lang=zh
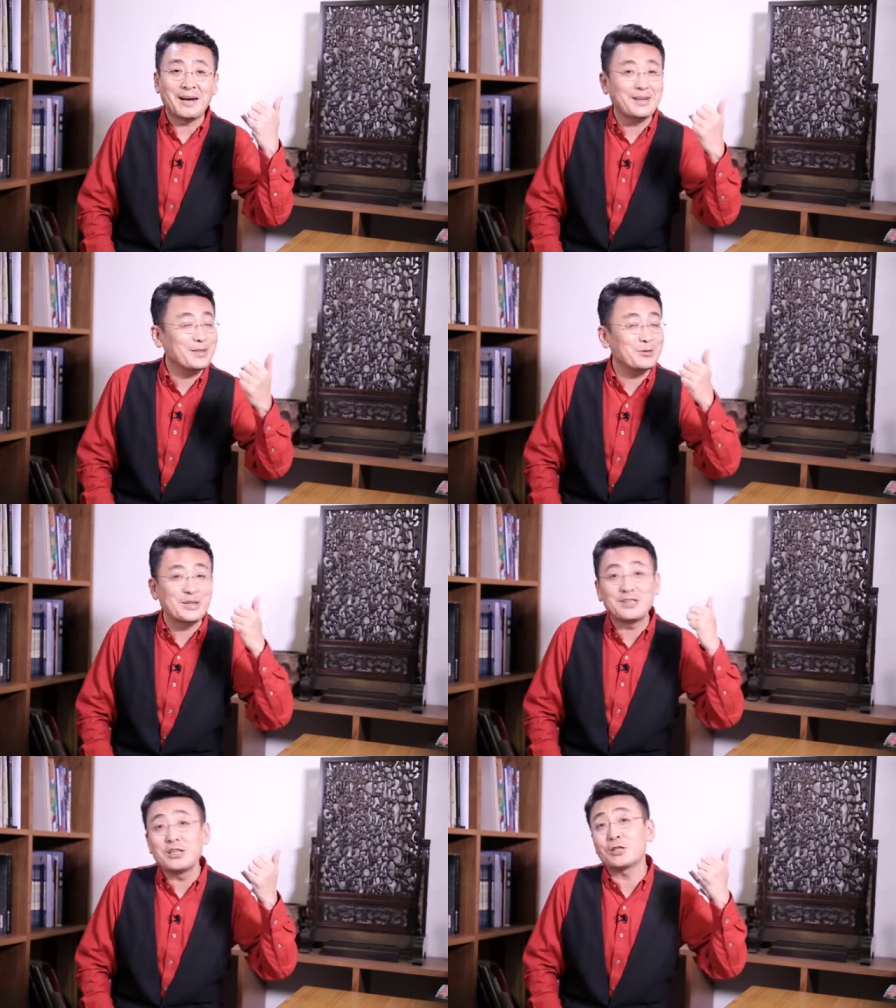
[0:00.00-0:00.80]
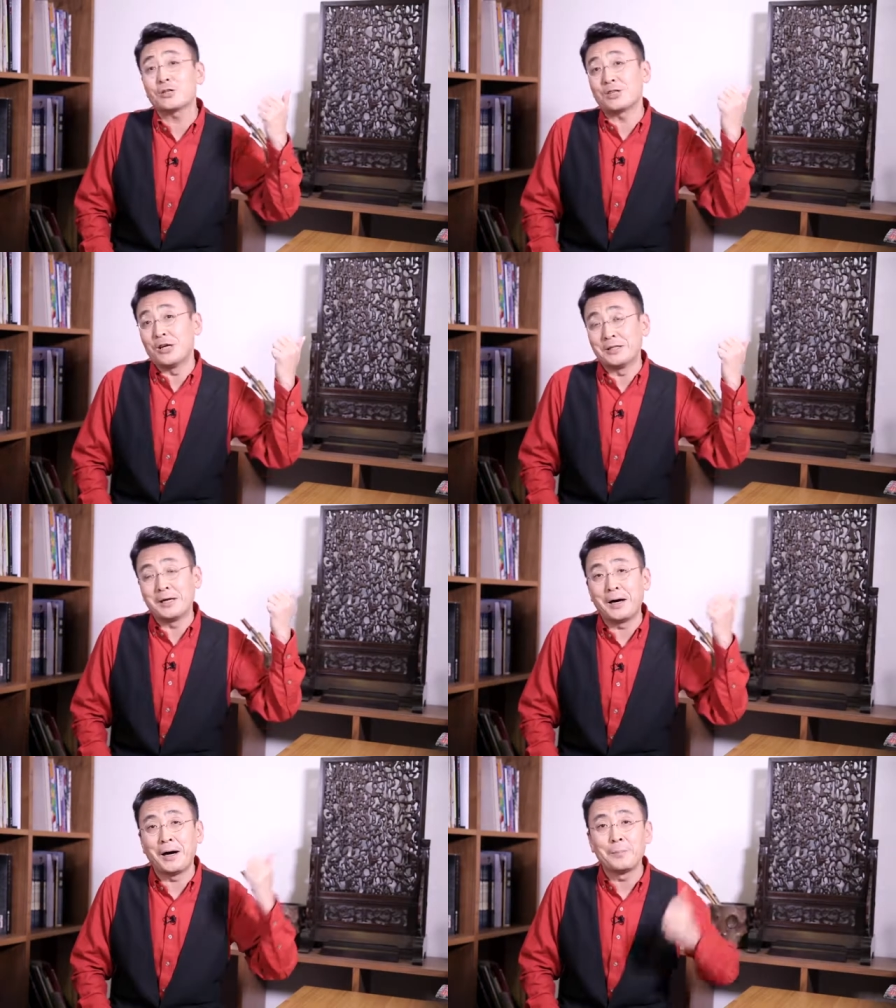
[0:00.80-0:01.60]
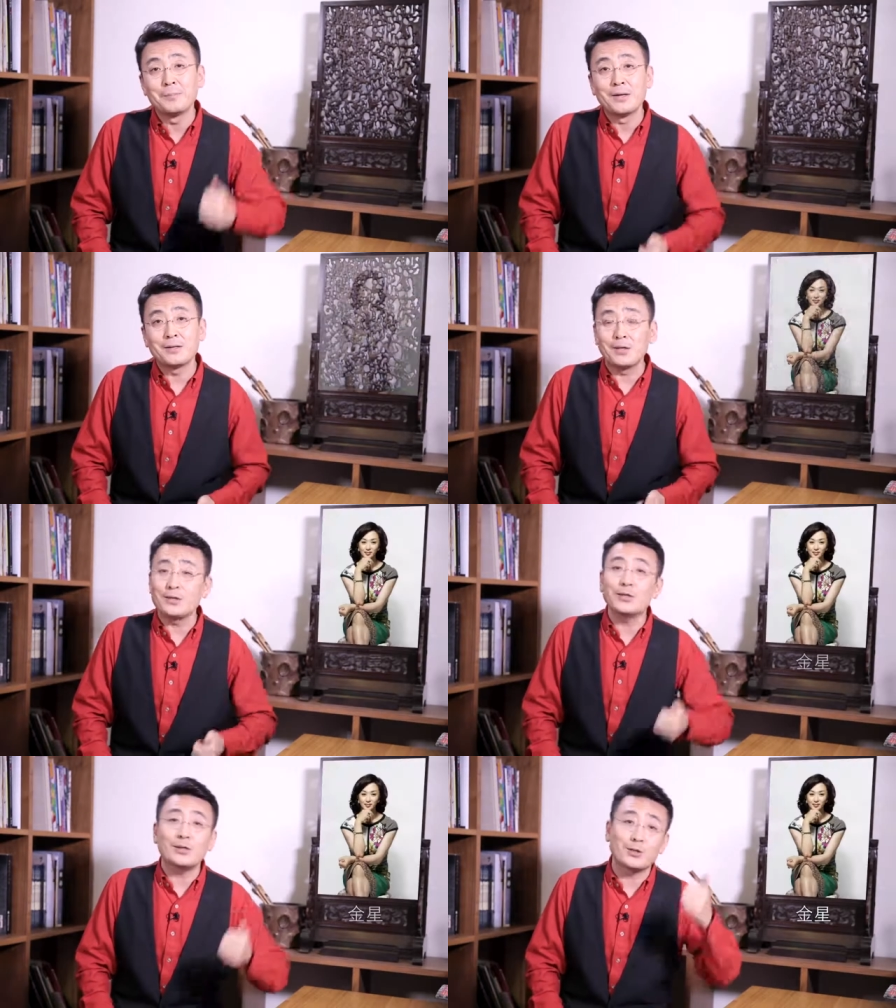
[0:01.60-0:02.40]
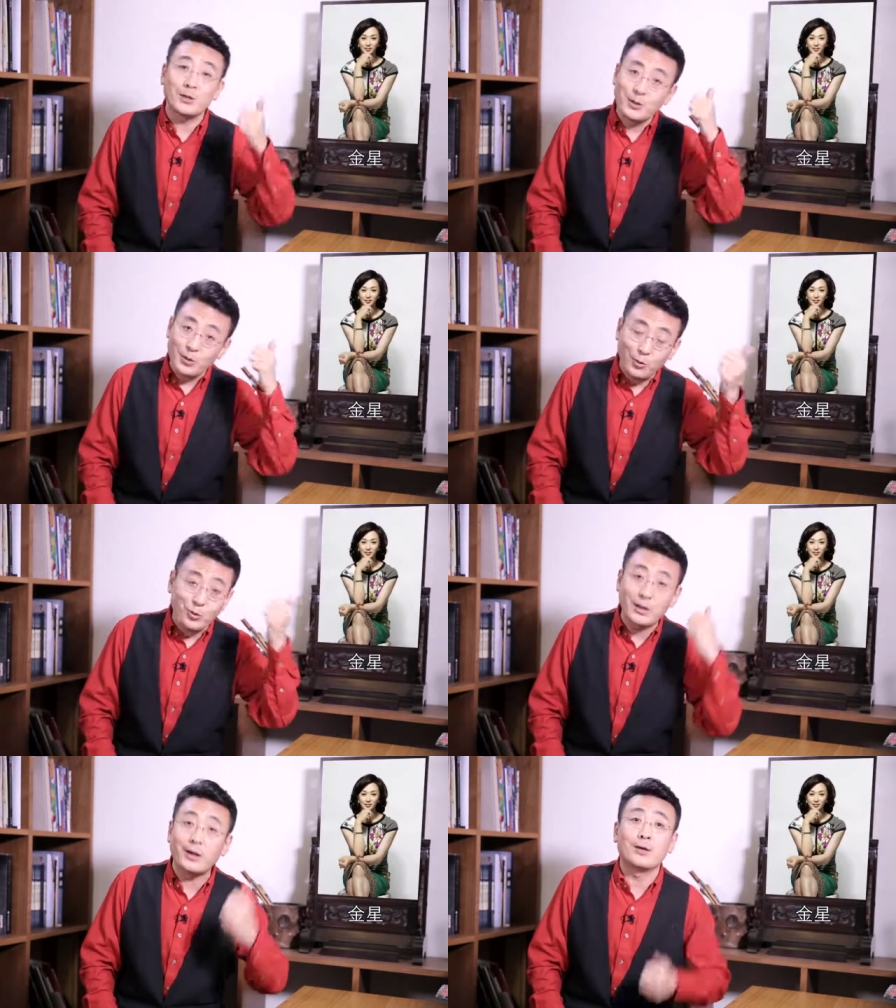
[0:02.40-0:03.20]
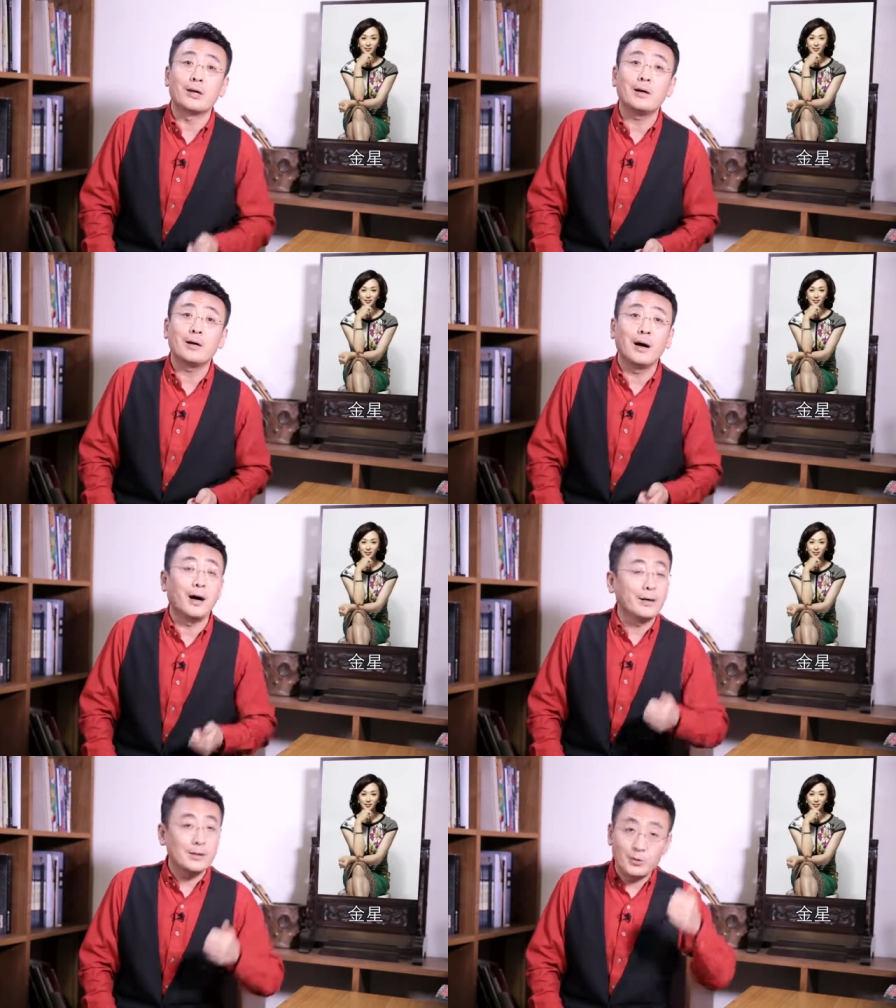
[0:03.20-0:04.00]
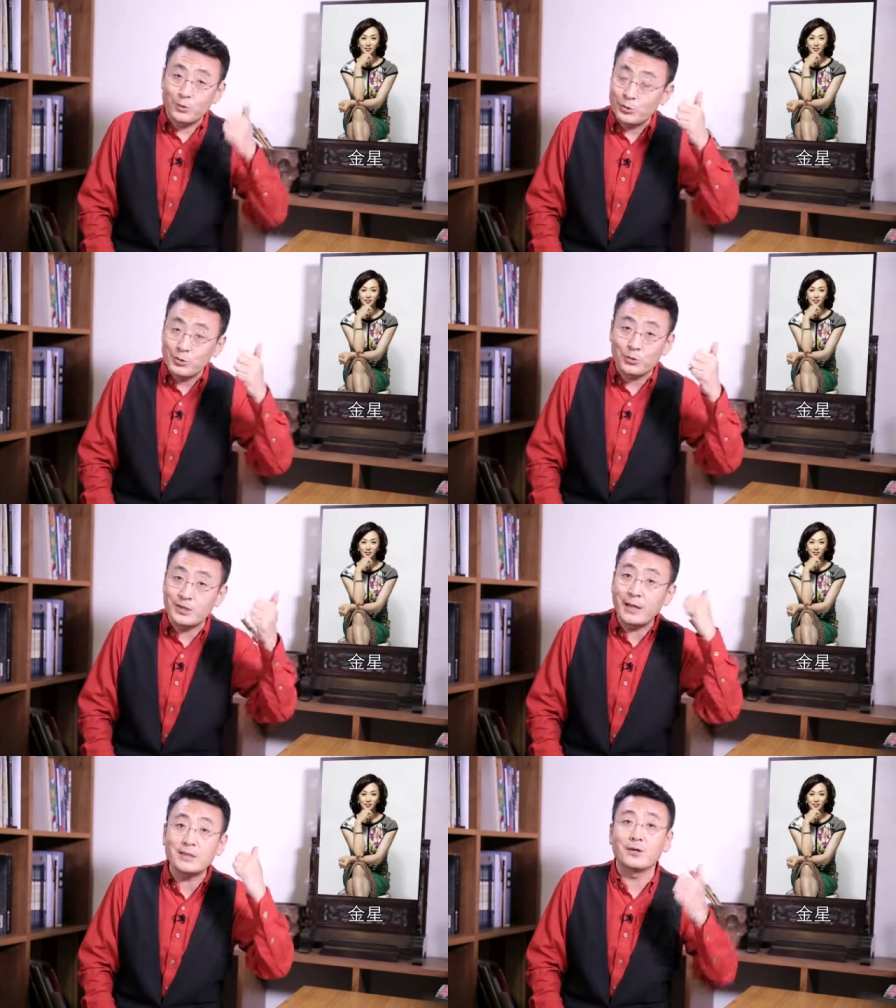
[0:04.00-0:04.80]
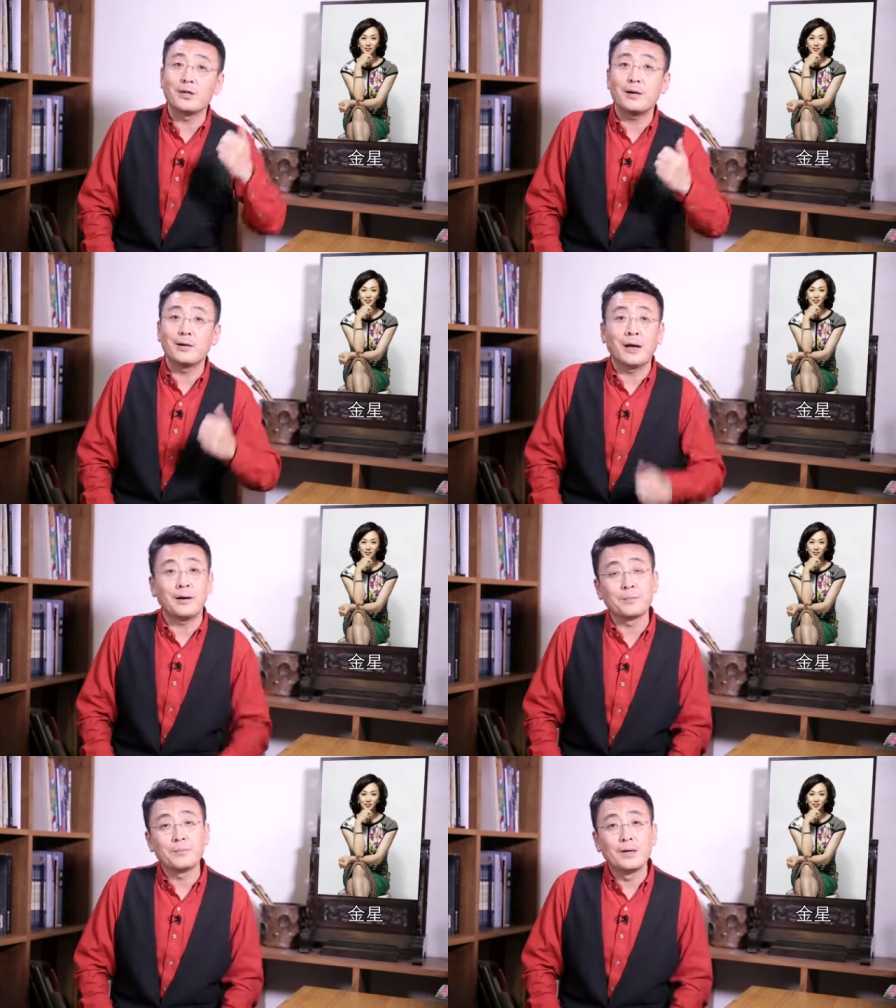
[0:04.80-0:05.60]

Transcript: 那可以算金星姐姐啊，人家那是混得好的啊，有有才情的，哎，